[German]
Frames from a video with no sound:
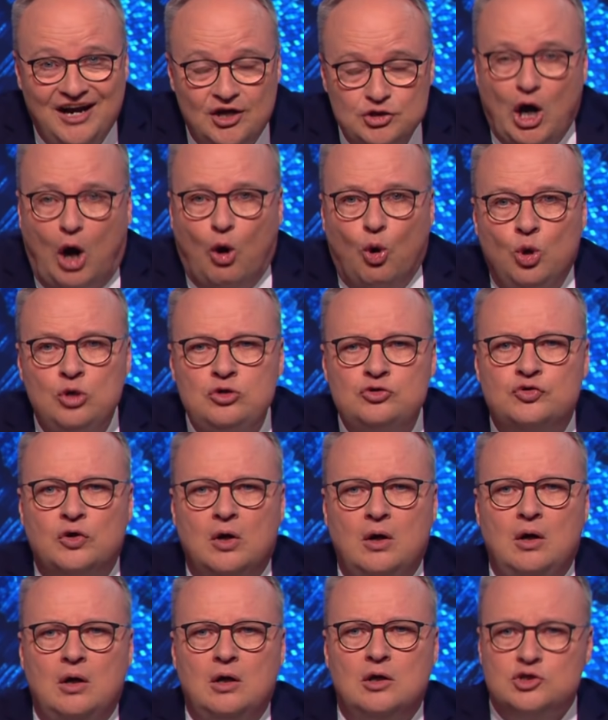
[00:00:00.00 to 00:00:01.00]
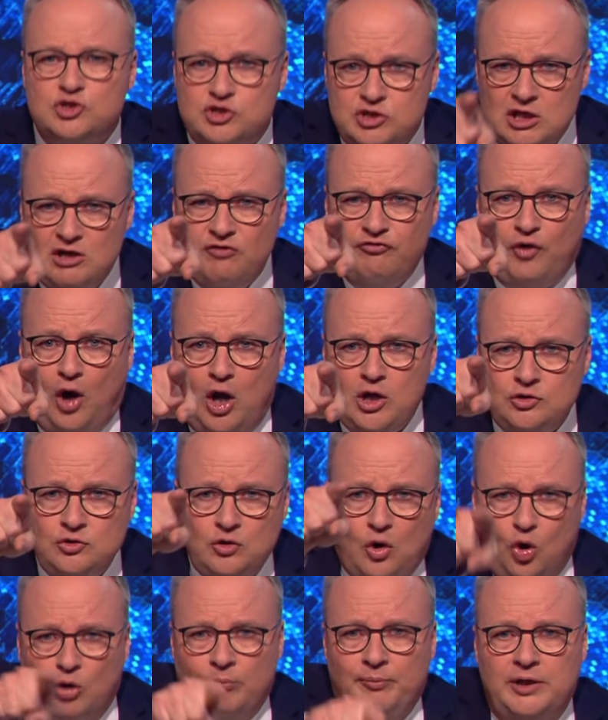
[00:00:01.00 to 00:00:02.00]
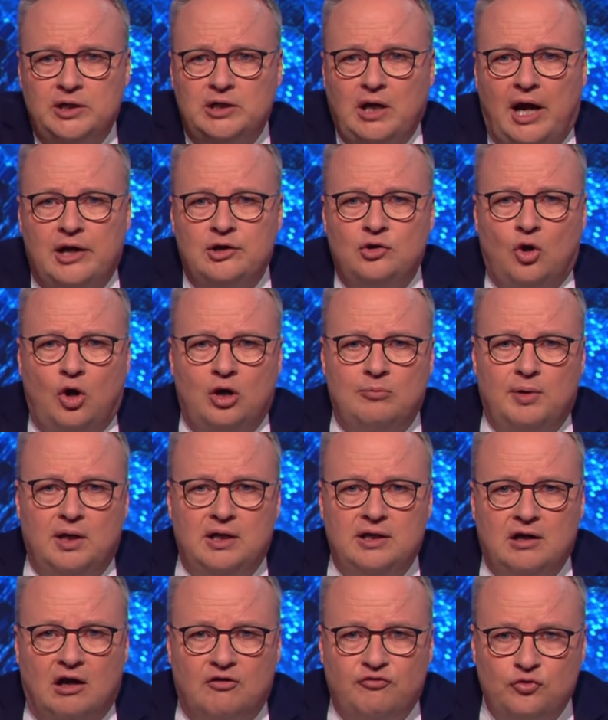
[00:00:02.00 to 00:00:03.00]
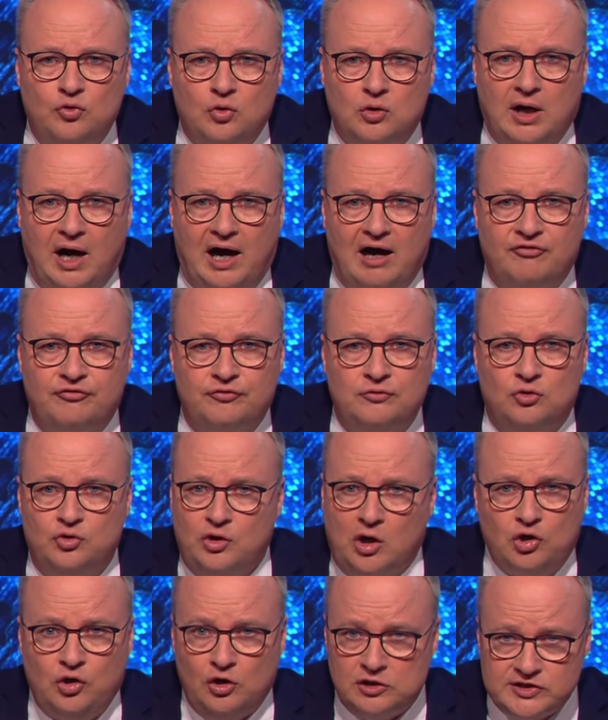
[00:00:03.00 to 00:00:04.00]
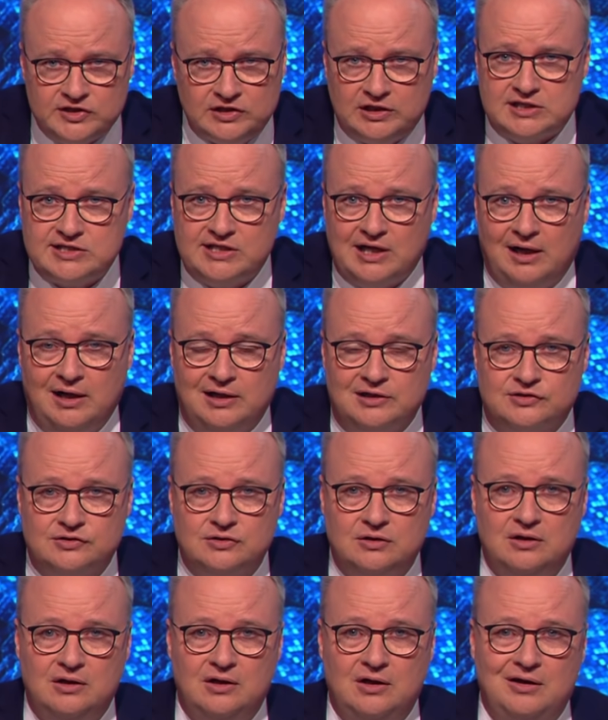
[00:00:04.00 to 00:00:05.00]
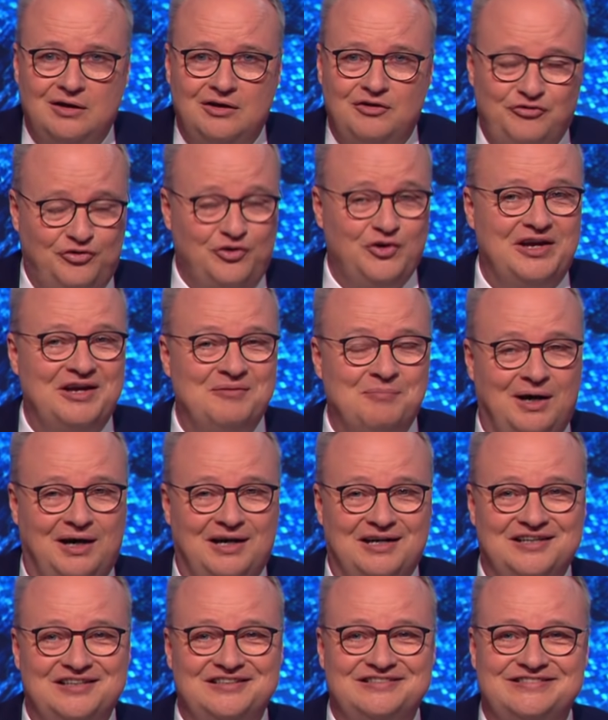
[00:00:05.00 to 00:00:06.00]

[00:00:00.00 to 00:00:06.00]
Ja und? Sie wollten doch unbedingt einen neuen Berliner Flughafen. Und dann kostet das halt. Für immer.